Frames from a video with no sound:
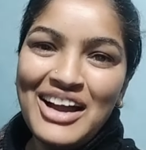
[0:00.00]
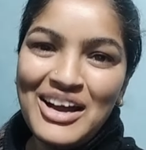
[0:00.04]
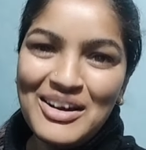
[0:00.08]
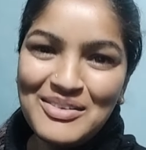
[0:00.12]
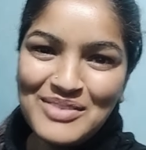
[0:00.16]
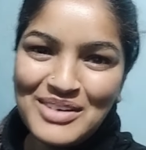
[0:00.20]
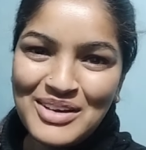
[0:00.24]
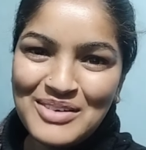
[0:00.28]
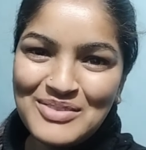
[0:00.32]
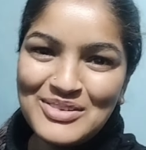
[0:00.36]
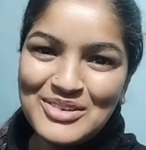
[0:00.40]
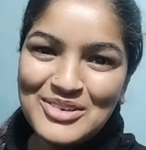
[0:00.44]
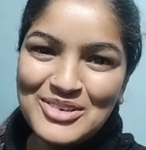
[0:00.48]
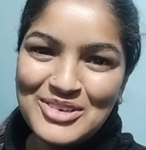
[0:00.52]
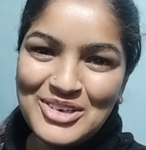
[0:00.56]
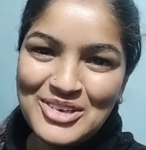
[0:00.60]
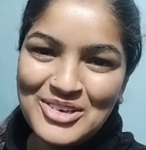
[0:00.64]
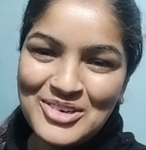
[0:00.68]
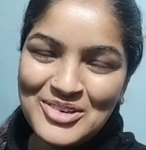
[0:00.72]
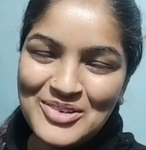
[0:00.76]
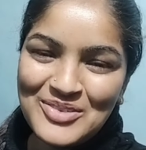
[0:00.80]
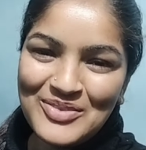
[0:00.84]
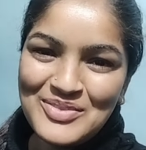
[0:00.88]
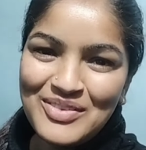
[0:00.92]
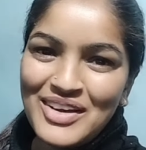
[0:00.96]
अभी अभी उठी
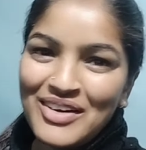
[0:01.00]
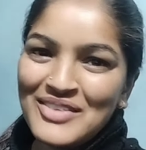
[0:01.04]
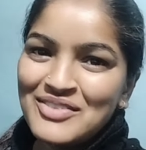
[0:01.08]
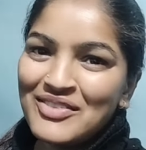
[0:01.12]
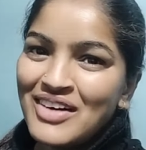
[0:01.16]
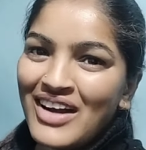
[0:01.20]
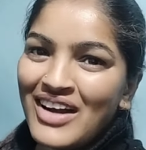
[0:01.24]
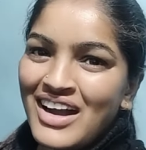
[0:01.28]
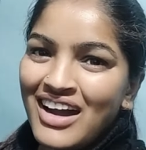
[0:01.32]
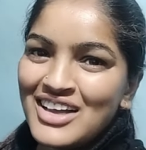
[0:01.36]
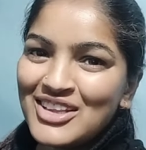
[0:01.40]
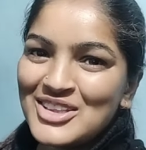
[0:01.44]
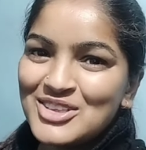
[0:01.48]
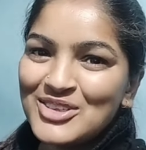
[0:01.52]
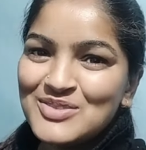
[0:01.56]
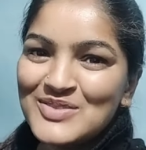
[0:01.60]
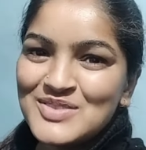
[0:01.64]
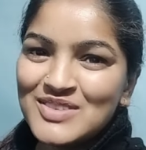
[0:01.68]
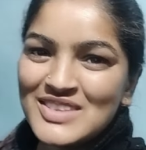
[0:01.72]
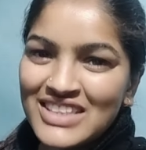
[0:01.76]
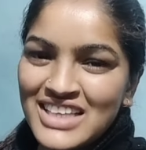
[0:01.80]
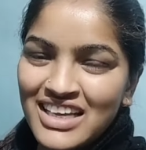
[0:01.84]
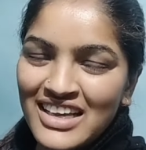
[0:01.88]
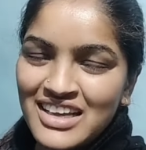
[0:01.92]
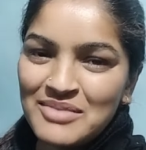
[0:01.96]
हूँ मैं वहाँ तो
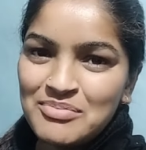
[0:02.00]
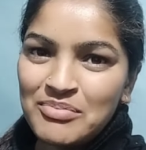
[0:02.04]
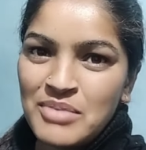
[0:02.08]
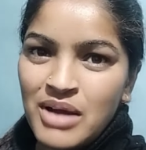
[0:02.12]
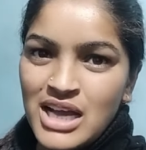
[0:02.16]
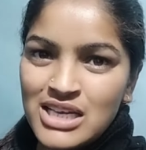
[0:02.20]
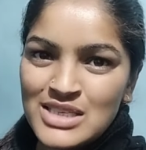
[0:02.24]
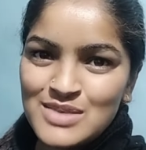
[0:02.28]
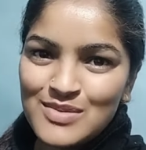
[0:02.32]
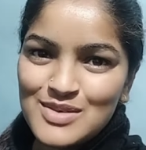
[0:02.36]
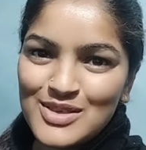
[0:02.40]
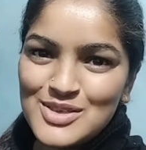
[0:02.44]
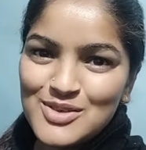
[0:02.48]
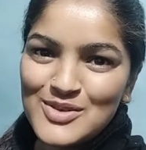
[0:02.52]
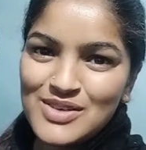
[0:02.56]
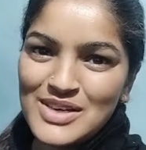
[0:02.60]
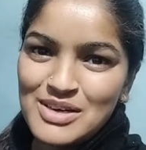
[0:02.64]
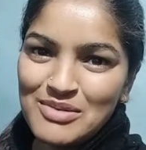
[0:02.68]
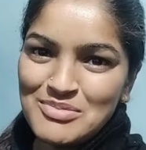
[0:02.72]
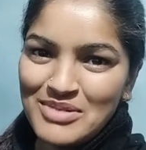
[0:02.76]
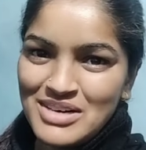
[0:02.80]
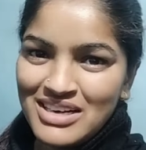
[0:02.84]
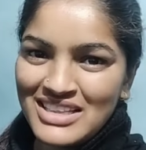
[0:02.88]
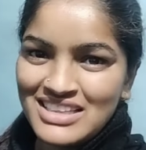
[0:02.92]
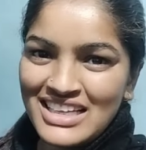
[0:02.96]
मुझे पाँच बजे उठना
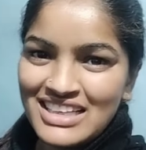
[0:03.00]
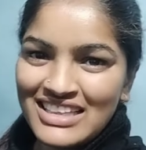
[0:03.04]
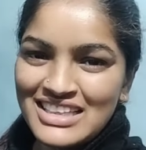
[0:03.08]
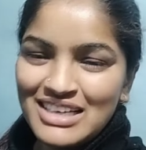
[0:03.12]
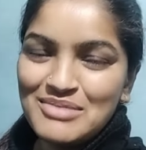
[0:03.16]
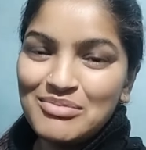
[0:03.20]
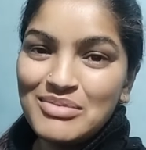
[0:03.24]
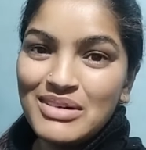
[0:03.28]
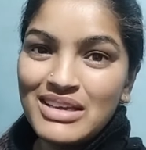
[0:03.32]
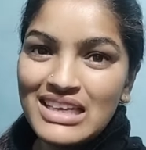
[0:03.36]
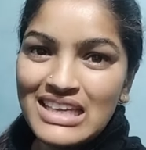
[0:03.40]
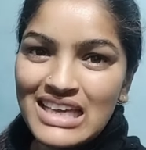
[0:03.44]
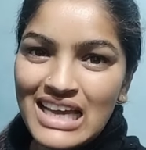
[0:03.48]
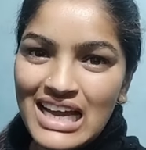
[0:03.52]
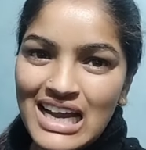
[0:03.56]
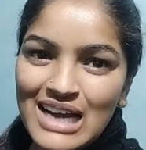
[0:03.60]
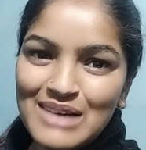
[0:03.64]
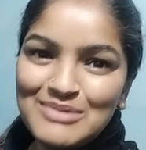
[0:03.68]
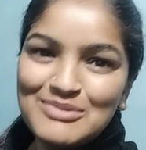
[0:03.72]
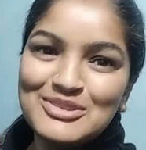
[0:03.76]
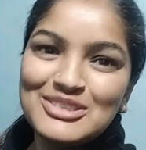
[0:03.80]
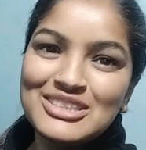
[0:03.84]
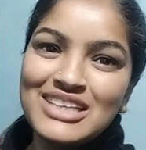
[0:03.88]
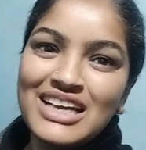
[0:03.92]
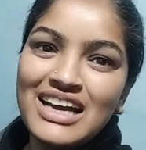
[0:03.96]
पड़ता था पर यहाँ
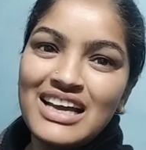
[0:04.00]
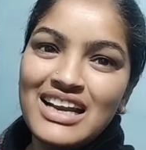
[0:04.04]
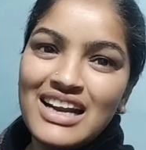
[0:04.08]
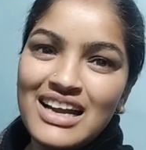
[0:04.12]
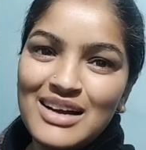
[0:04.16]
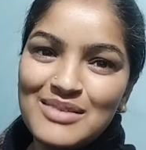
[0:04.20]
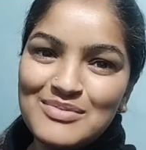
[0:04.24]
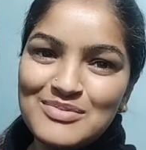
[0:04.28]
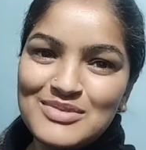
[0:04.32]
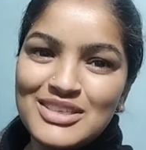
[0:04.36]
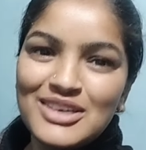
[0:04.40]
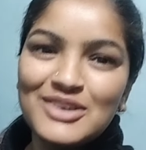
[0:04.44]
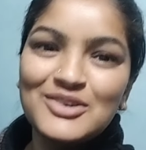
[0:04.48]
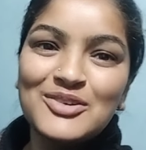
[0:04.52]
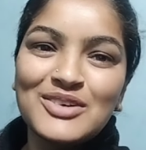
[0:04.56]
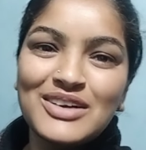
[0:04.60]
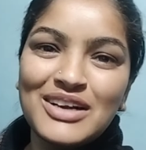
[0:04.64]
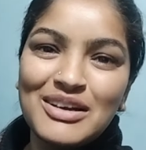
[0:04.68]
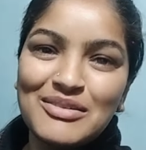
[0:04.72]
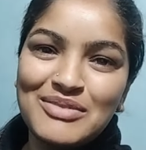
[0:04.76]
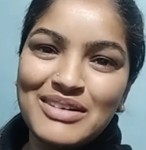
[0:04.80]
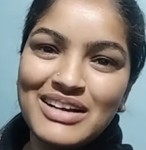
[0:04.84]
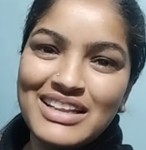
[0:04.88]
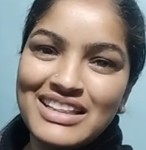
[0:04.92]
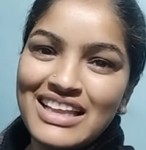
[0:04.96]
मुझे आराम से
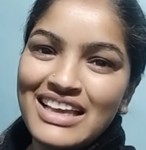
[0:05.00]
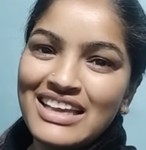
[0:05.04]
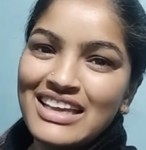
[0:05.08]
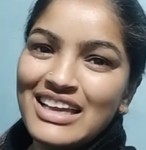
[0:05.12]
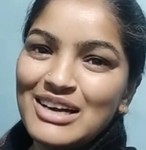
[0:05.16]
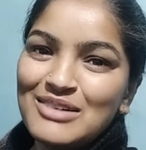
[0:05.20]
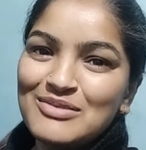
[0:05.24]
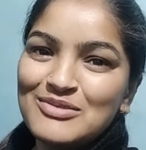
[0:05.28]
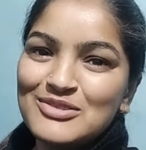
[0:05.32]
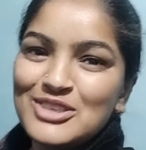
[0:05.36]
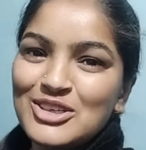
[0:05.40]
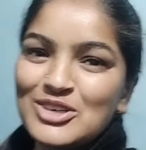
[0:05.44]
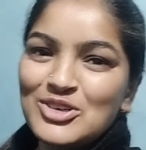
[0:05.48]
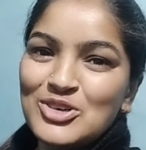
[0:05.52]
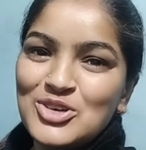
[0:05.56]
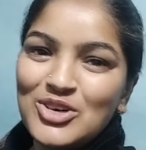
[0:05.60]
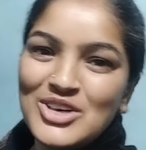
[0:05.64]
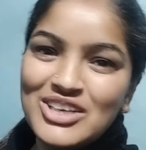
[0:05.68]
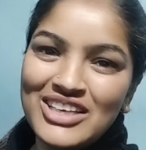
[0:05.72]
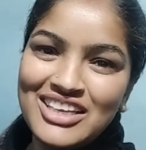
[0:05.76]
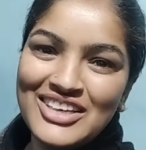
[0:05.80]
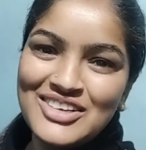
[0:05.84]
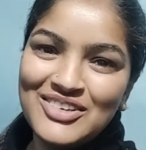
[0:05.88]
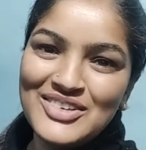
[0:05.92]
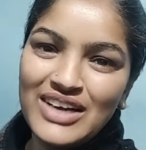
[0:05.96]
उठना पड़ता है यहाँ मुझे
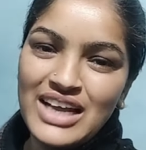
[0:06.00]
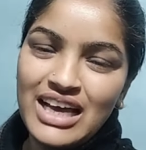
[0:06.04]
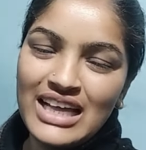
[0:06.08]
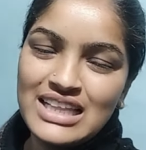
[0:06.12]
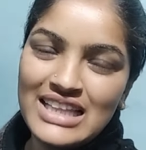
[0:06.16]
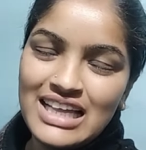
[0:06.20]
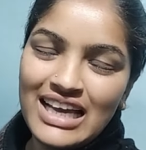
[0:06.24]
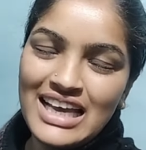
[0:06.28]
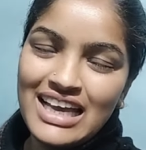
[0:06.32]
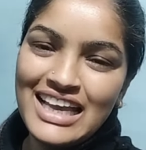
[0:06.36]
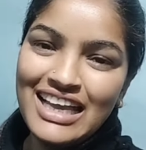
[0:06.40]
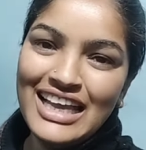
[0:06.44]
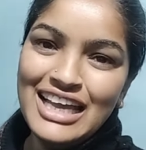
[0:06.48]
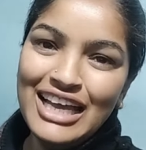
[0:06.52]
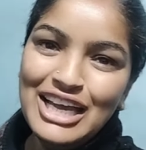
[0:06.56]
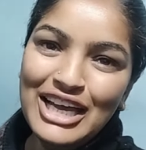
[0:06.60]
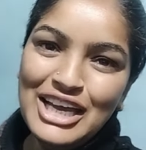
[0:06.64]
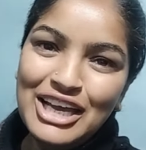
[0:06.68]
कोई नहीं उठाता है